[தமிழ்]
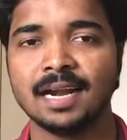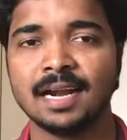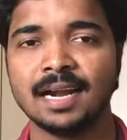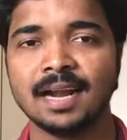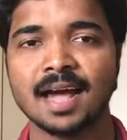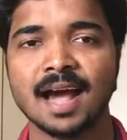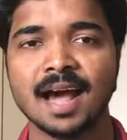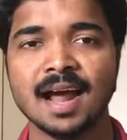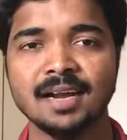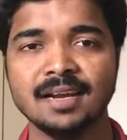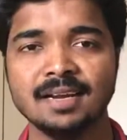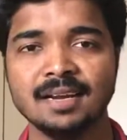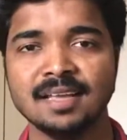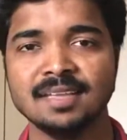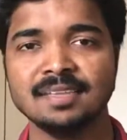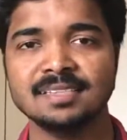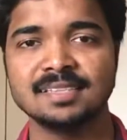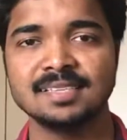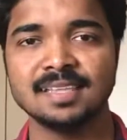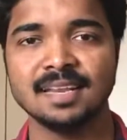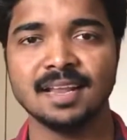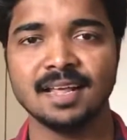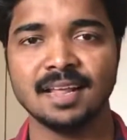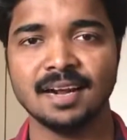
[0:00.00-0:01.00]
நாட்டை
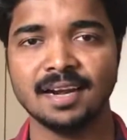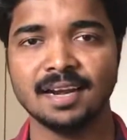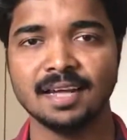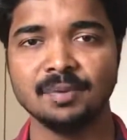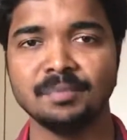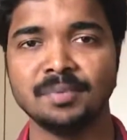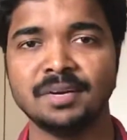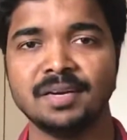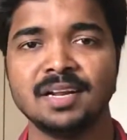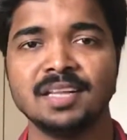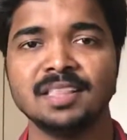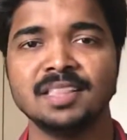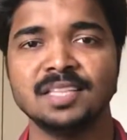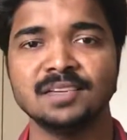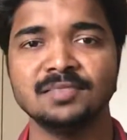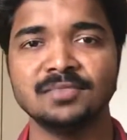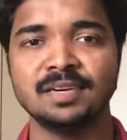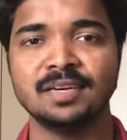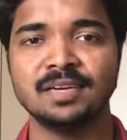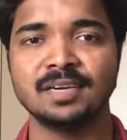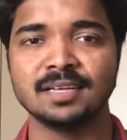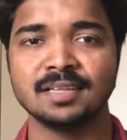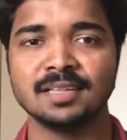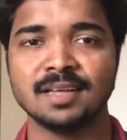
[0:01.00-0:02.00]
சிலரிடம் இழந்து
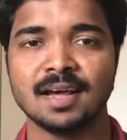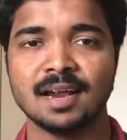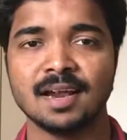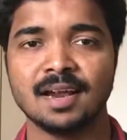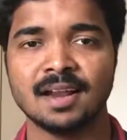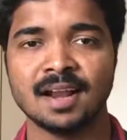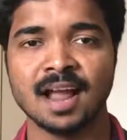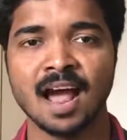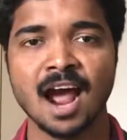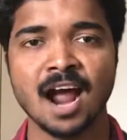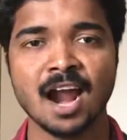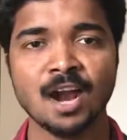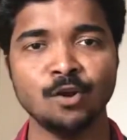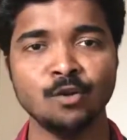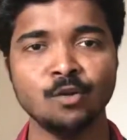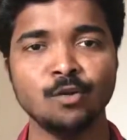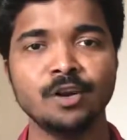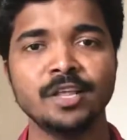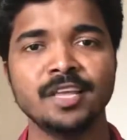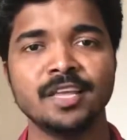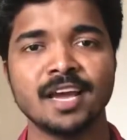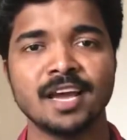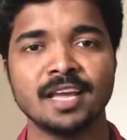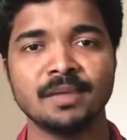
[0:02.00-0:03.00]
விட்டதால்
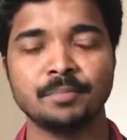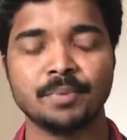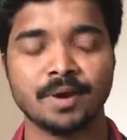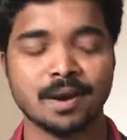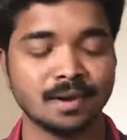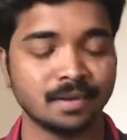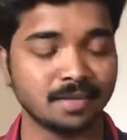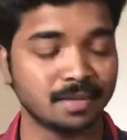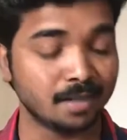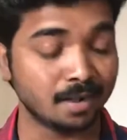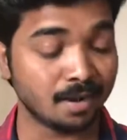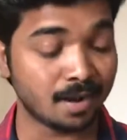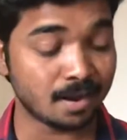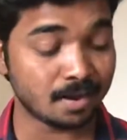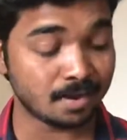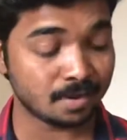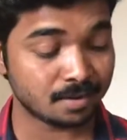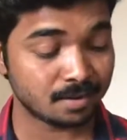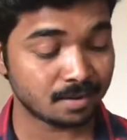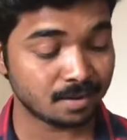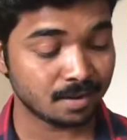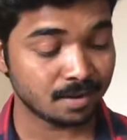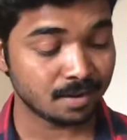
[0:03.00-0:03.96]
நாடோடியாய் பாடுகிறான்